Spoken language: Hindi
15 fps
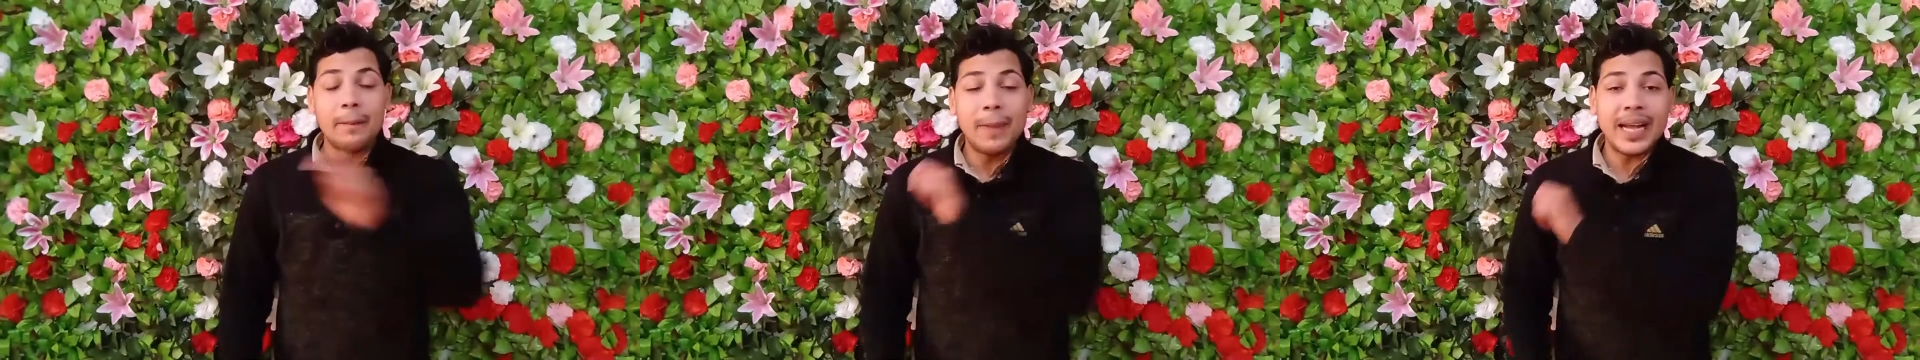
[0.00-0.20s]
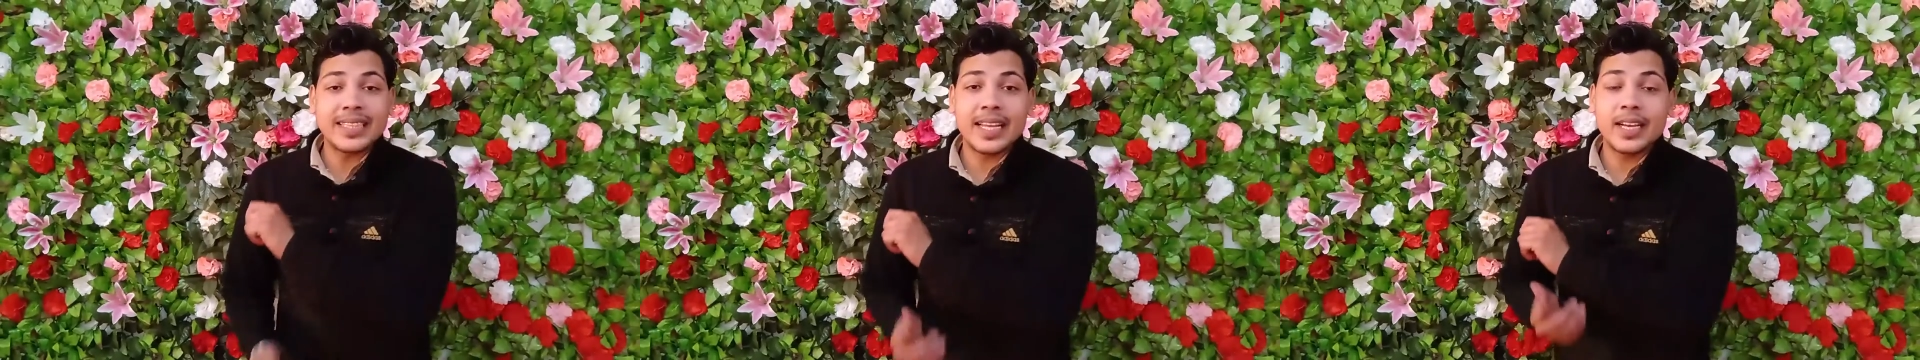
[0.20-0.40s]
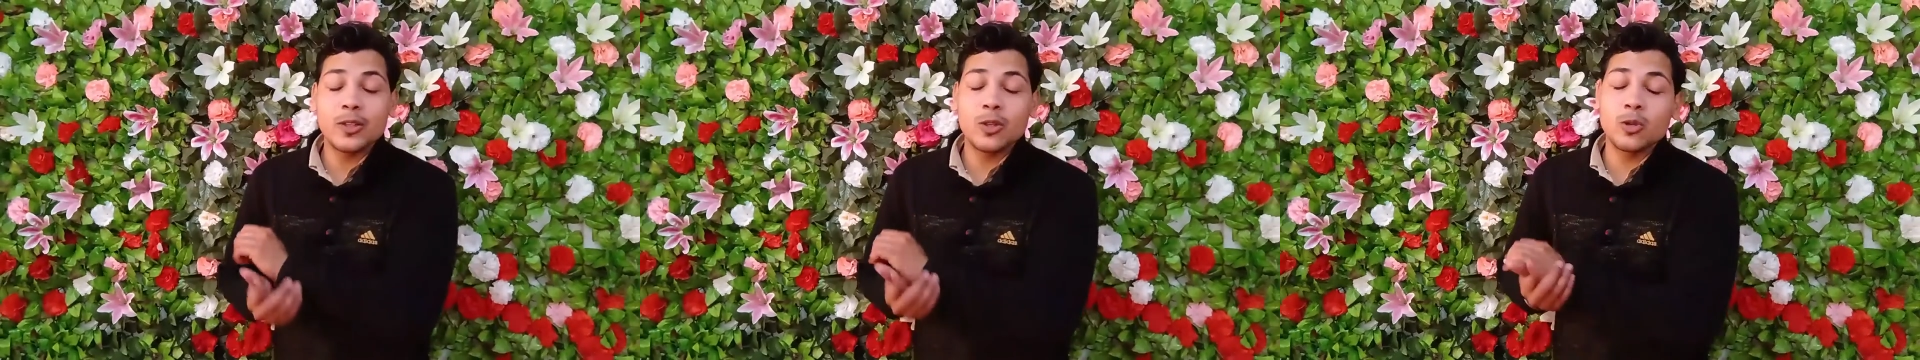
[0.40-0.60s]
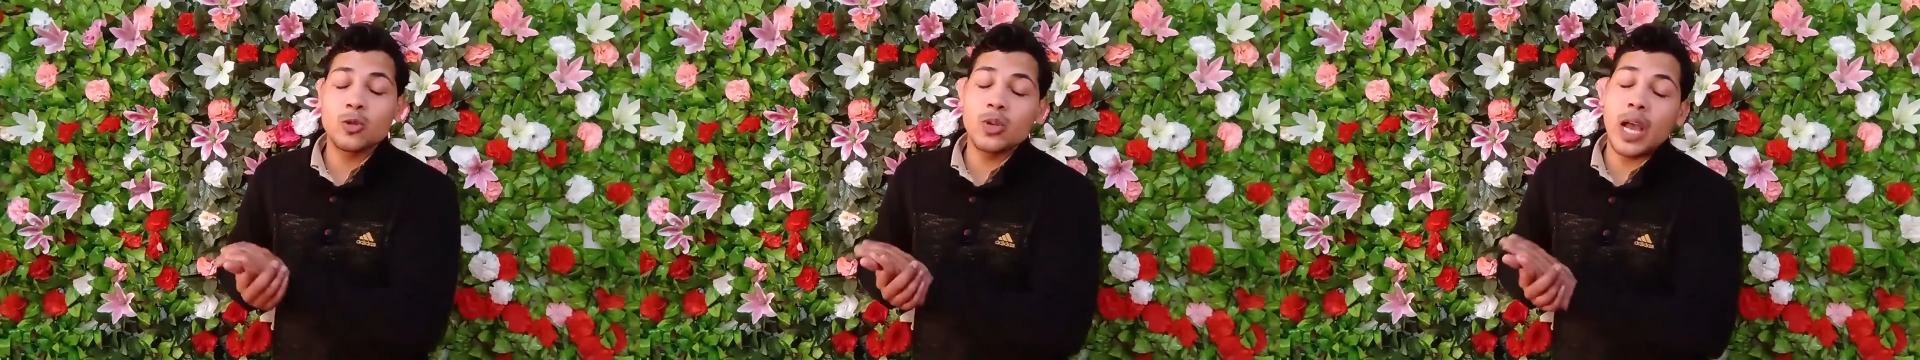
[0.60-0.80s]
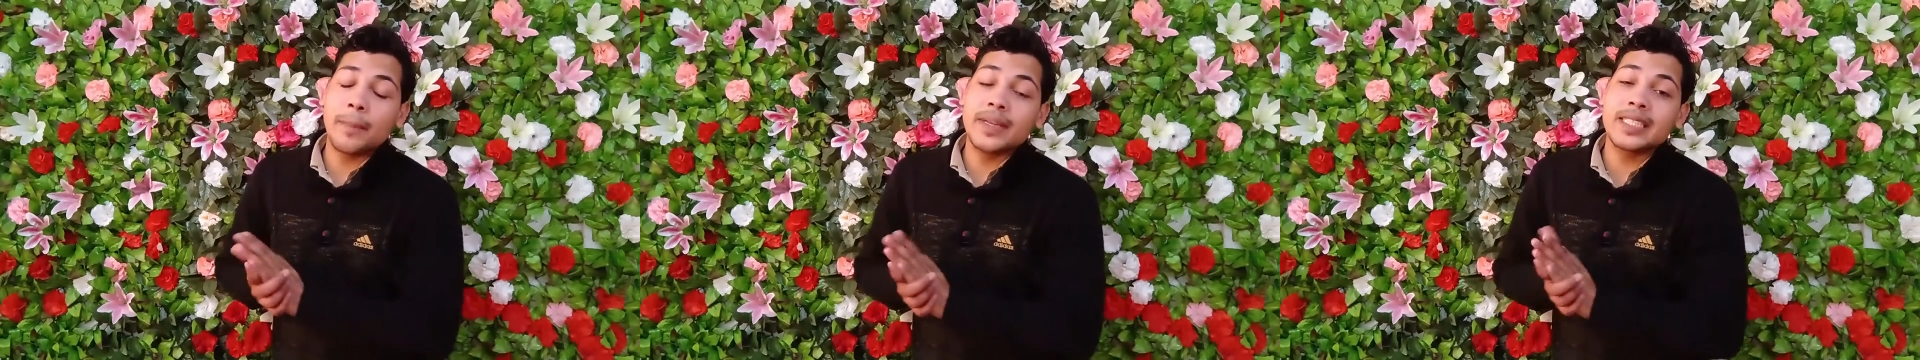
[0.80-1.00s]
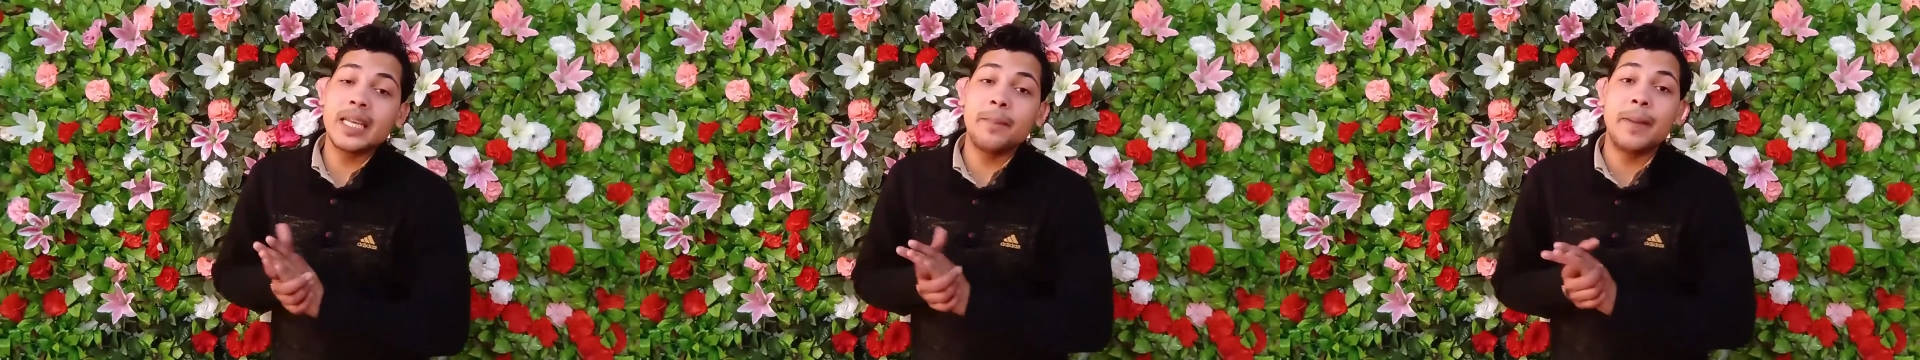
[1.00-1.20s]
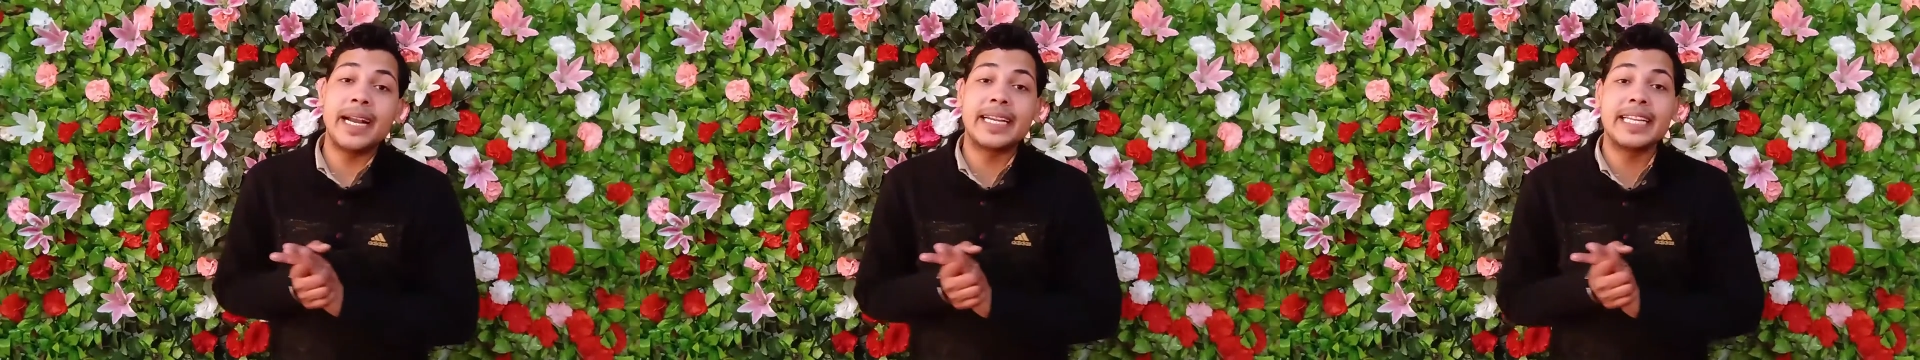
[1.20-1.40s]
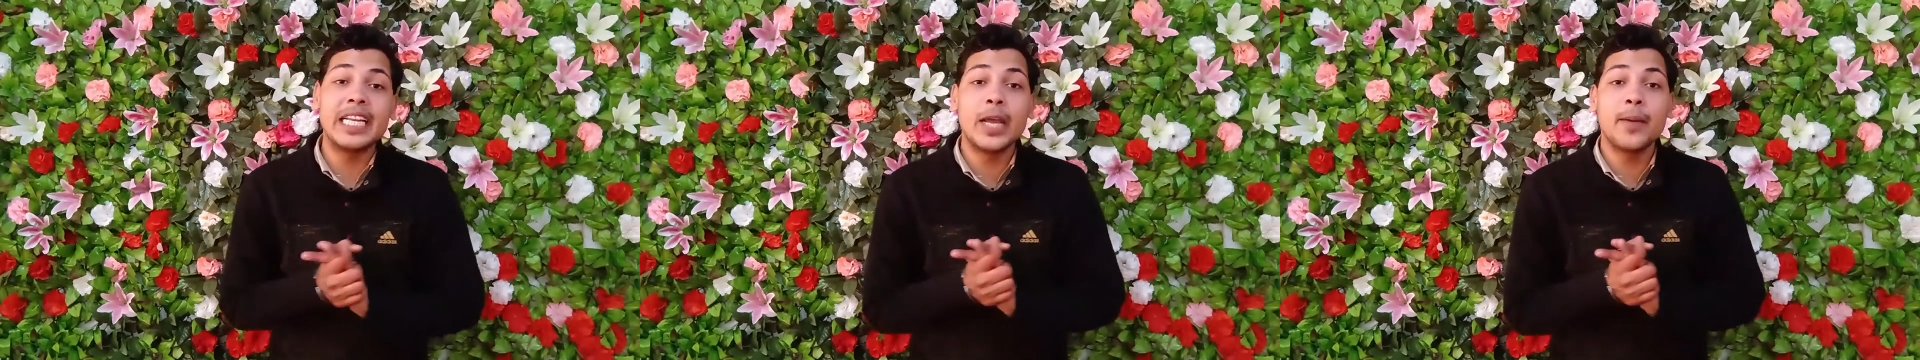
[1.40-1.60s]
अब बात करें दोस्तों यहाँ पे इसकी
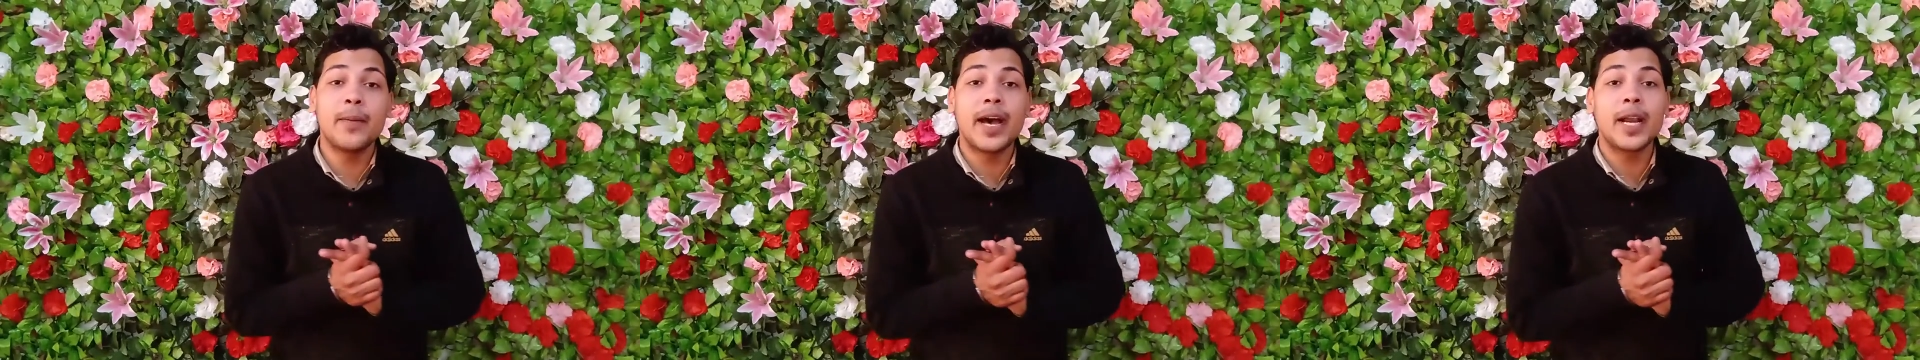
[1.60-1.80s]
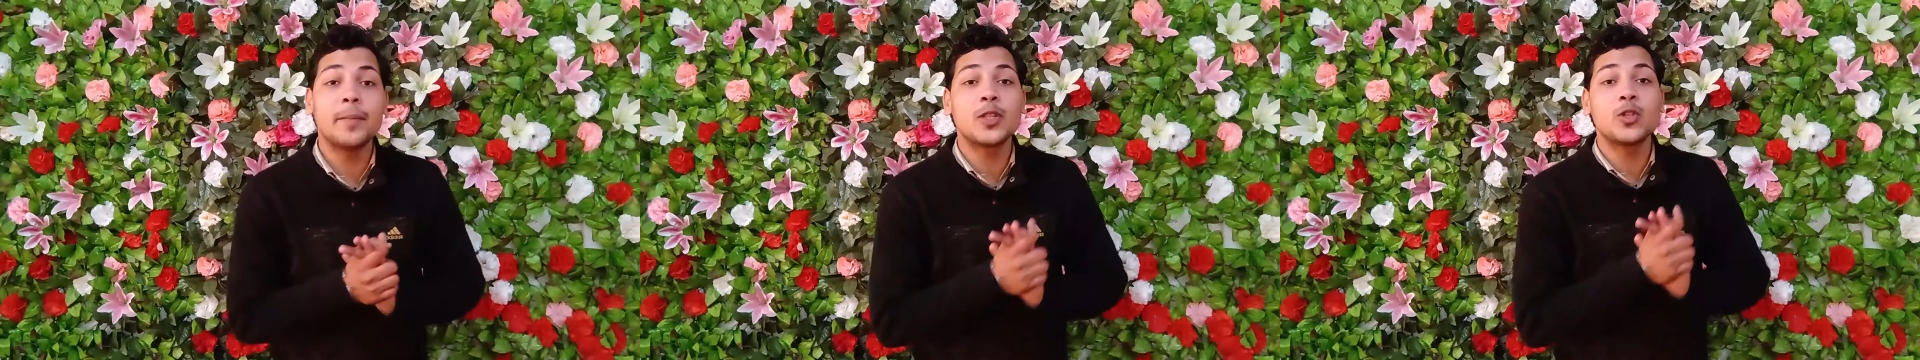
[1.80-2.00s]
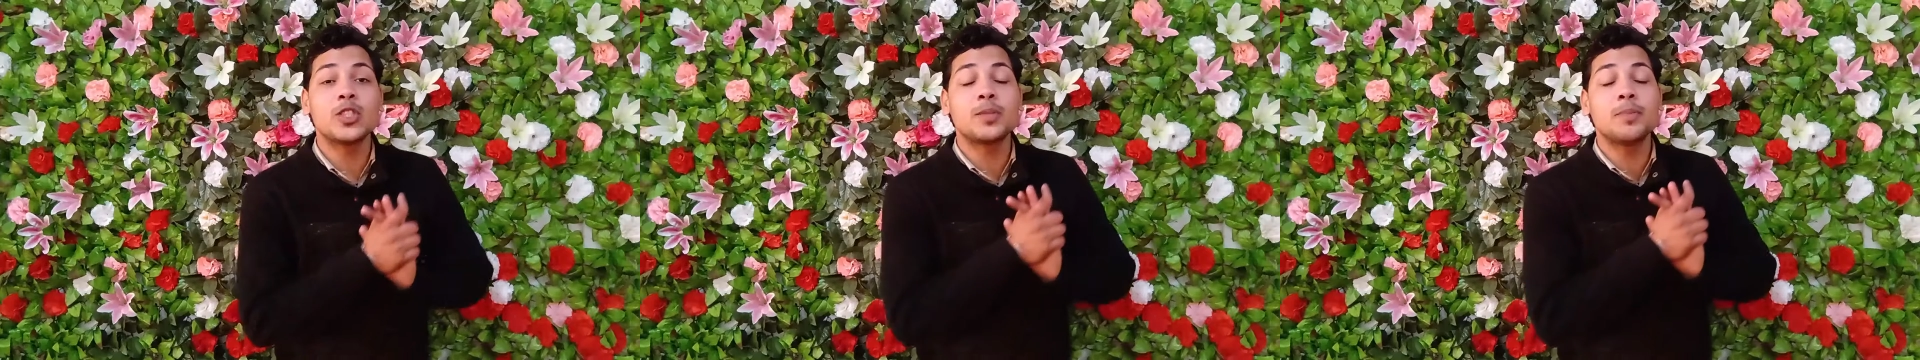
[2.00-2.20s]
बैटरी के बारे में तो